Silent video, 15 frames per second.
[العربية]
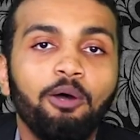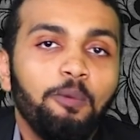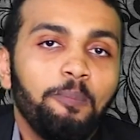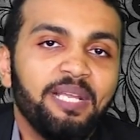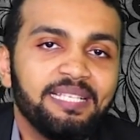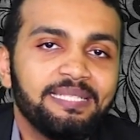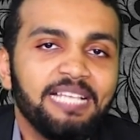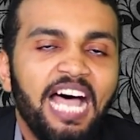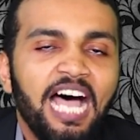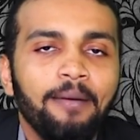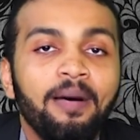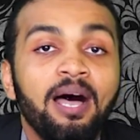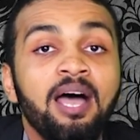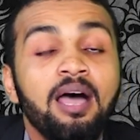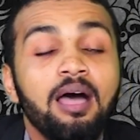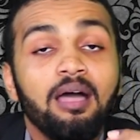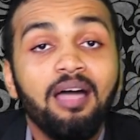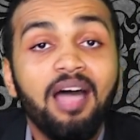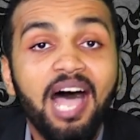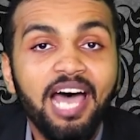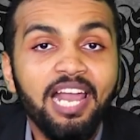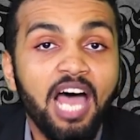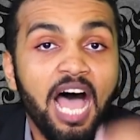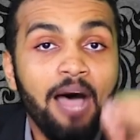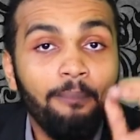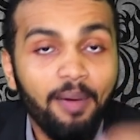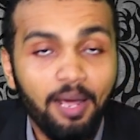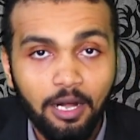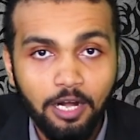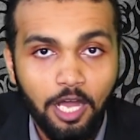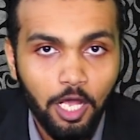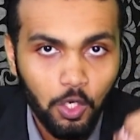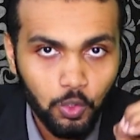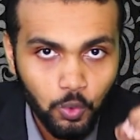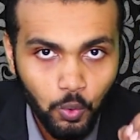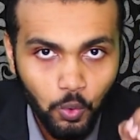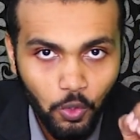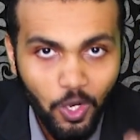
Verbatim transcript: الأول من الصحابة قال أمرنا رسول